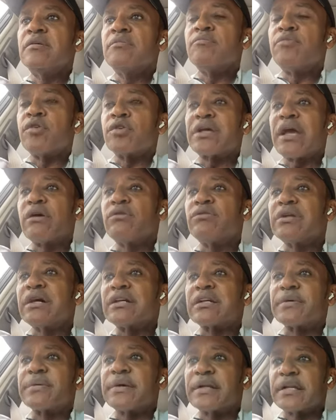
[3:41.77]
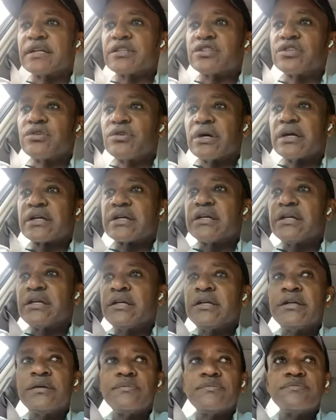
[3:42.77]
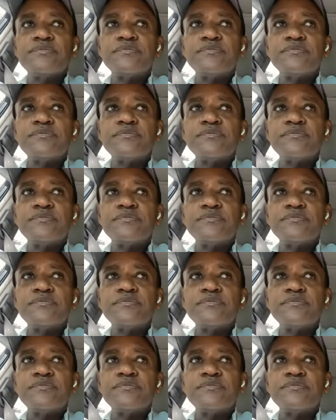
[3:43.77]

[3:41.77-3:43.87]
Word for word: porque hay una revelación aquí